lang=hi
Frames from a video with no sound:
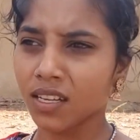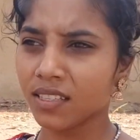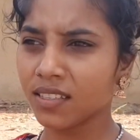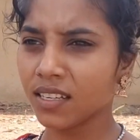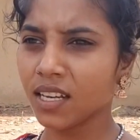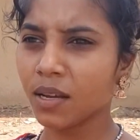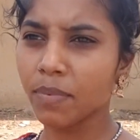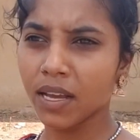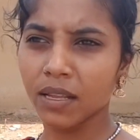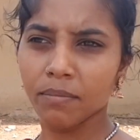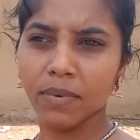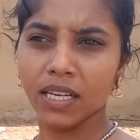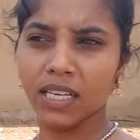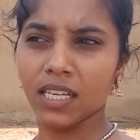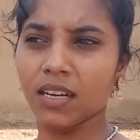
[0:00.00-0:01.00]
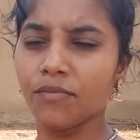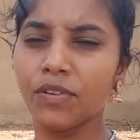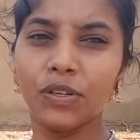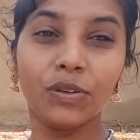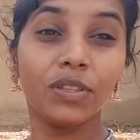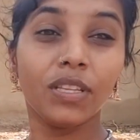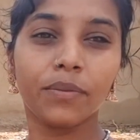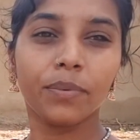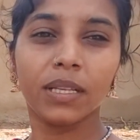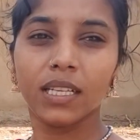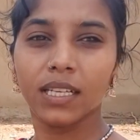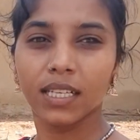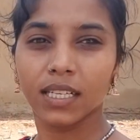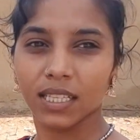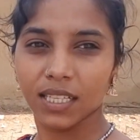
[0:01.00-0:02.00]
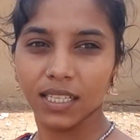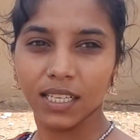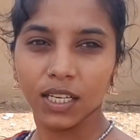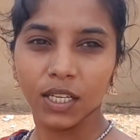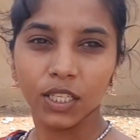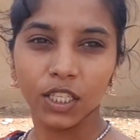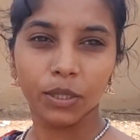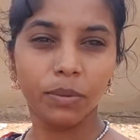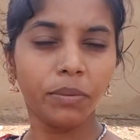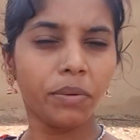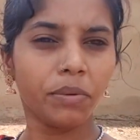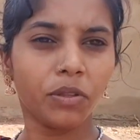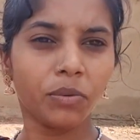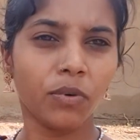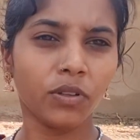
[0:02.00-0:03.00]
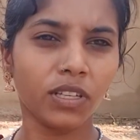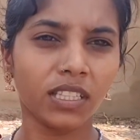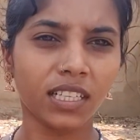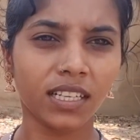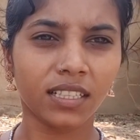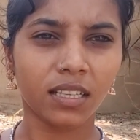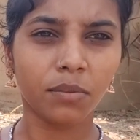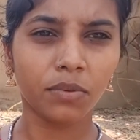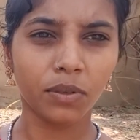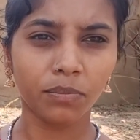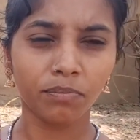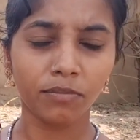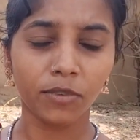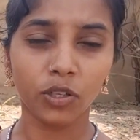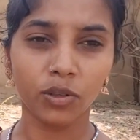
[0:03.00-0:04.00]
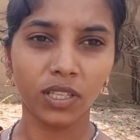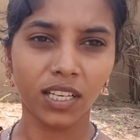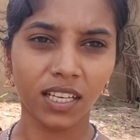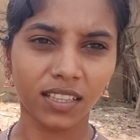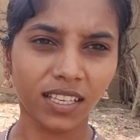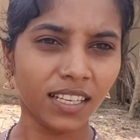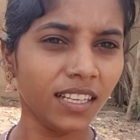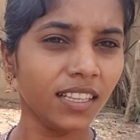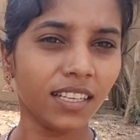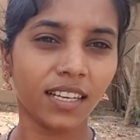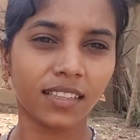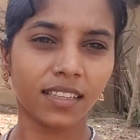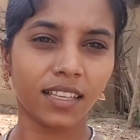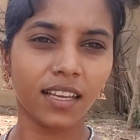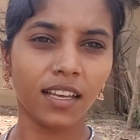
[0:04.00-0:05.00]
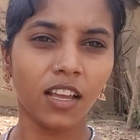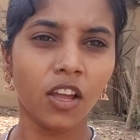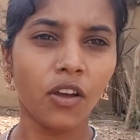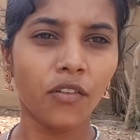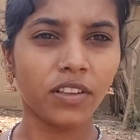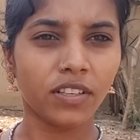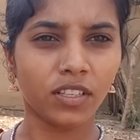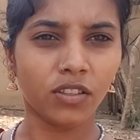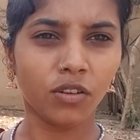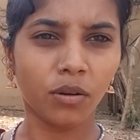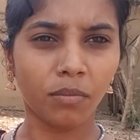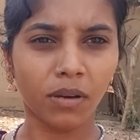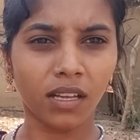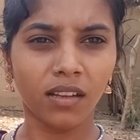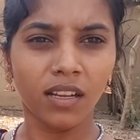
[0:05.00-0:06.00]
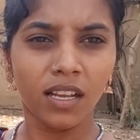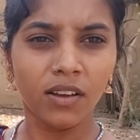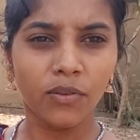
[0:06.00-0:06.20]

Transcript: किसी के बहन बेटी का वीडियो देखते नहीं करते टीवी में भी तो बहुत गंदा गंदा वीडियो दिखाता है नहीं दिखाता है वैसे तो हमारे